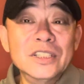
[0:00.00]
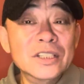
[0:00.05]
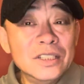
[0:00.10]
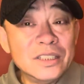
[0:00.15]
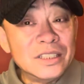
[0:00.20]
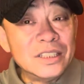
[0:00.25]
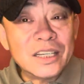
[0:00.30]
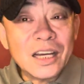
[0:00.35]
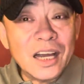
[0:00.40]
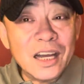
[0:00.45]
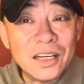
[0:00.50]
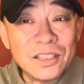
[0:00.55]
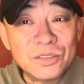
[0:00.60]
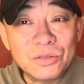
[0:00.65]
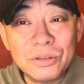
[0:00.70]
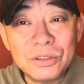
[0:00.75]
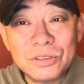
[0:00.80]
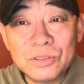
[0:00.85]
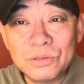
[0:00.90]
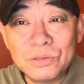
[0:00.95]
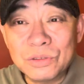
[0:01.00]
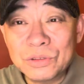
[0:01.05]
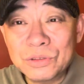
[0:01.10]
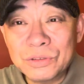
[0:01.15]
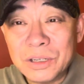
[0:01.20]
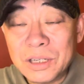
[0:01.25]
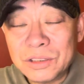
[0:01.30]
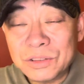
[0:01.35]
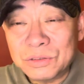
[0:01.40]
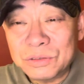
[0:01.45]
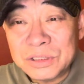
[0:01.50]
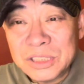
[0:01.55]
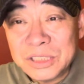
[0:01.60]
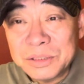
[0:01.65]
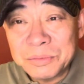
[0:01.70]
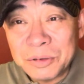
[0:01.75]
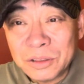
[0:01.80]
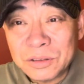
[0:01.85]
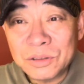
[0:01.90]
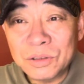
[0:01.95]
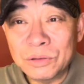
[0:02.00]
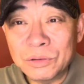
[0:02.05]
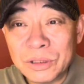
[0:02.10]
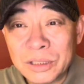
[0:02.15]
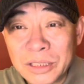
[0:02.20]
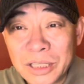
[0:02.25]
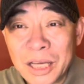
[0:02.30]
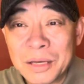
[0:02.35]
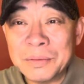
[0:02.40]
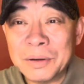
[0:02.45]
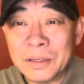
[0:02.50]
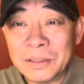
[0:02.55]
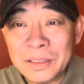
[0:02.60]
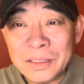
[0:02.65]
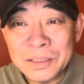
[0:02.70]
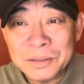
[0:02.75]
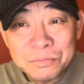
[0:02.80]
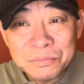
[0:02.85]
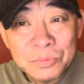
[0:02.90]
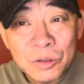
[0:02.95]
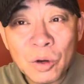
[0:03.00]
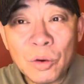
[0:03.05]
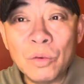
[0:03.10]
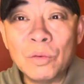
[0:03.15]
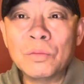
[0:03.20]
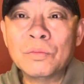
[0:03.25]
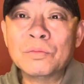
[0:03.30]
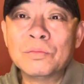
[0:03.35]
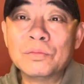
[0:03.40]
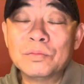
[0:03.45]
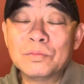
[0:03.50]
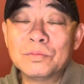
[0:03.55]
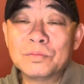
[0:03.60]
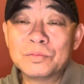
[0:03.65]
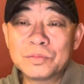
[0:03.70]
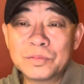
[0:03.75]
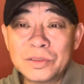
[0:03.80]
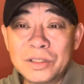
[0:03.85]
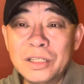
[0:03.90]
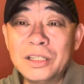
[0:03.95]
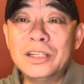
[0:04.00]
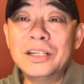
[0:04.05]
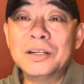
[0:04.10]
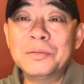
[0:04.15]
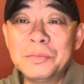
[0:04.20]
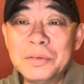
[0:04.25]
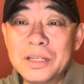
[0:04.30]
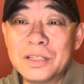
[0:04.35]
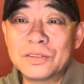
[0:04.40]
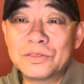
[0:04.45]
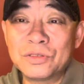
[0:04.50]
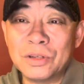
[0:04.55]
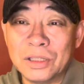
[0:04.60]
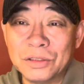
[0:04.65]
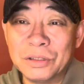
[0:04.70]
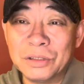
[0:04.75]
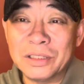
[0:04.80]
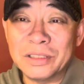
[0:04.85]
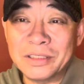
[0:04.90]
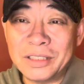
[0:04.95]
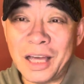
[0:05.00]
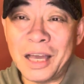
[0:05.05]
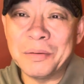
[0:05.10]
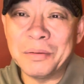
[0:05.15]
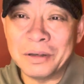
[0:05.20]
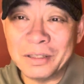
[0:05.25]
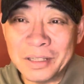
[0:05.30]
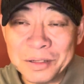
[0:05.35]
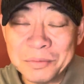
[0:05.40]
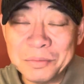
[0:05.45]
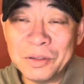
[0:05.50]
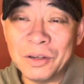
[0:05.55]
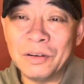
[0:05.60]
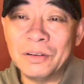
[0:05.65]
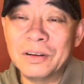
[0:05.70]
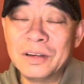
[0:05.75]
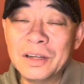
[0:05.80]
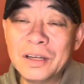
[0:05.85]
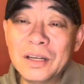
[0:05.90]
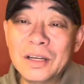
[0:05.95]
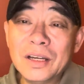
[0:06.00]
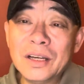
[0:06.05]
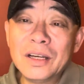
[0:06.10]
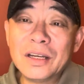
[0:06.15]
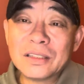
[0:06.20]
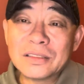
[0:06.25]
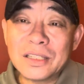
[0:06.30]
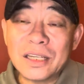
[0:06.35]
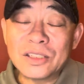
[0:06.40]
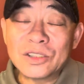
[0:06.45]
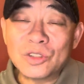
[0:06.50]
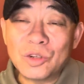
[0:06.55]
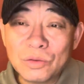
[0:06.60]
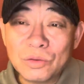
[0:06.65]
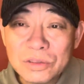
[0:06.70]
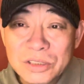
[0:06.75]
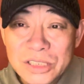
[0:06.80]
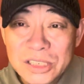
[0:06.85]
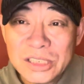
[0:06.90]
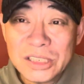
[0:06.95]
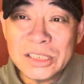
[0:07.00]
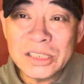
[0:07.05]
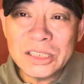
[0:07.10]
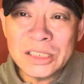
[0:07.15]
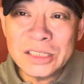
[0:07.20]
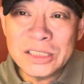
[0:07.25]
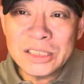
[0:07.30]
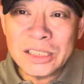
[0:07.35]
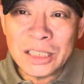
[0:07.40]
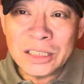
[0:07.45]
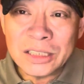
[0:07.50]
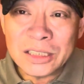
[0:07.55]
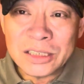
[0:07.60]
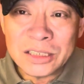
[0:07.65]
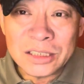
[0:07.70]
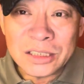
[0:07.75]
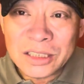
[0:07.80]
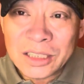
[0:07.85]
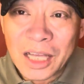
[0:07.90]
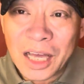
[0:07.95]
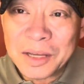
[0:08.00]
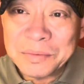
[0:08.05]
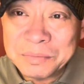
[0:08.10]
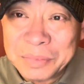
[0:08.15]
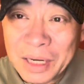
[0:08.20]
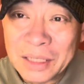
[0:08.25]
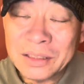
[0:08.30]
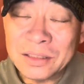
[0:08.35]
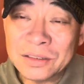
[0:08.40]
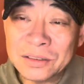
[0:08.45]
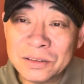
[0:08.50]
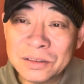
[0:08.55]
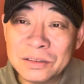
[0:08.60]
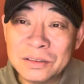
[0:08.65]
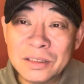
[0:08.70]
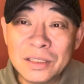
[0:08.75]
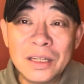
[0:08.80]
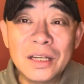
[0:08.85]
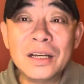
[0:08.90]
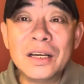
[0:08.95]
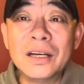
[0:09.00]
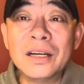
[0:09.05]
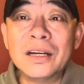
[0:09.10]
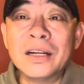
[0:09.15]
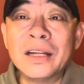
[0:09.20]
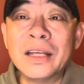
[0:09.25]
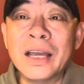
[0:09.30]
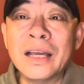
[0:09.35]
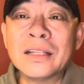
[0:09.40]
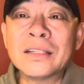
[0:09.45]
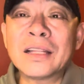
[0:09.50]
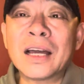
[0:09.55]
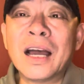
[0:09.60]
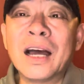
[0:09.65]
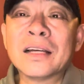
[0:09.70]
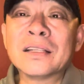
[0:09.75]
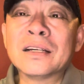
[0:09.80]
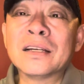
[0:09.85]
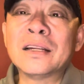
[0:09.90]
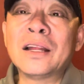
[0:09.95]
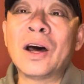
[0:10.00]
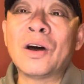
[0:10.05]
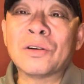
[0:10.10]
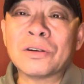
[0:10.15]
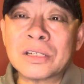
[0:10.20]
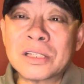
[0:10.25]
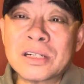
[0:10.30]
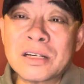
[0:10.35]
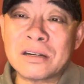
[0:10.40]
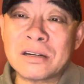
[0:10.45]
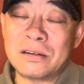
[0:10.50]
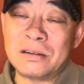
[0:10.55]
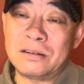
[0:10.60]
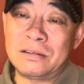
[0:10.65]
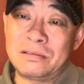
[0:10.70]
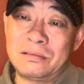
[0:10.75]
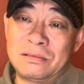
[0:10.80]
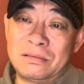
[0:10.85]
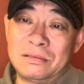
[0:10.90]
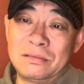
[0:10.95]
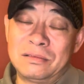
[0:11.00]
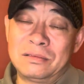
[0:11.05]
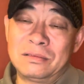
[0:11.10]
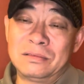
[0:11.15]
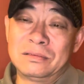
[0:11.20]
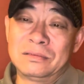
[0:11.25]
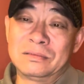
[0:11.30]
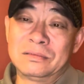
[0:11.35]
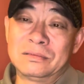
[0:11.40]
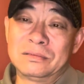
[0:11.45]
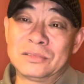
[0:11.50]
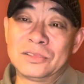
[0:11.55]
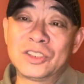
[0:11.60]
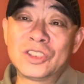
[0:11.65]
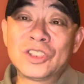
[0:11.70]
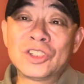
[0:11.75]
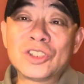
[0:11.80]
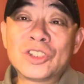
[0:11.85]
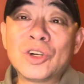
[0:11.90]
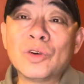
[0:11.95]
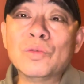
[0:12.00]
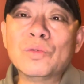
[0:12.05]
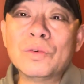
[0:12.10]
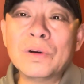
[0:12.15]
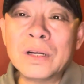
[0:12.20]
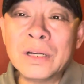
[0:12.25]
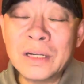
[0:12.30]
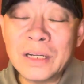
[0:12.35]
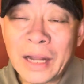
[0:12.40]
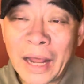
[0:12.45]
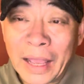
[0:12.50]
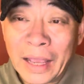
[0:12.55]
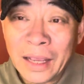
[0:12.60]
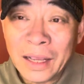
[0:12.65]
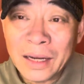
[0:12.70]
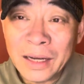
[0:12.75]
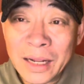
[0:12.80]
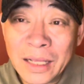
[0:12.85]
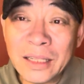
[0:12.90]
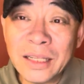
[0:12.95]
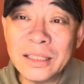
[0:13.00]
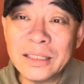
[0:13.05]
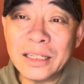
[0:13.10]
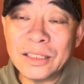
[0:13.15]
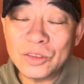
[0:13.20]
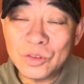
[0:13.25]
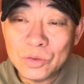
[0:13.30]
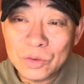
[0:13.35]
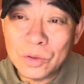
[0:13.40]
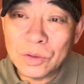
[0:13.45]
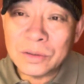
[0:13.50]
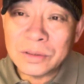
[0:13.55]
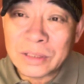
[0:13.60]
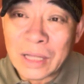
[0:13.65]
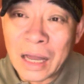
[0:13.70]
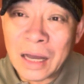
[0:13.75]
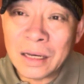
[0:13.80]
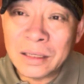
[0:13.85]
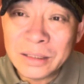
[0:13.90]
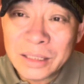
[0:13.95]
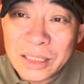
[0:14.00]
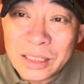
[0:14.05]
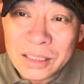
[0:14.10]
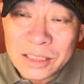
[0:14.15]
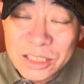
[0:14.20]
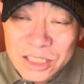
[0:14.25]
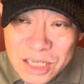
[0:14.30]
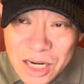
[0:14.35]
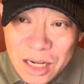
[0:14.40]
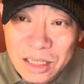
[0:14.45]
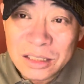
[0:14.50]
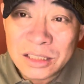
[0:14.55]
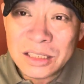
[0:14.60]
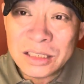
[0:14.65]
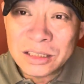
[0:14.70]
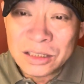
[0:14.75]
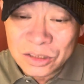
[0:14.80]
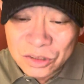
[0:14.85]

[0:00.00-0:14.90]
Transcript: 你看，看，作为中共中央主席毛泽东的代表的林彪，特命全权代表的林彪，在重庆跟蒋介石谈判的时候，连他的老师周恩来，连他在中共党内的上级的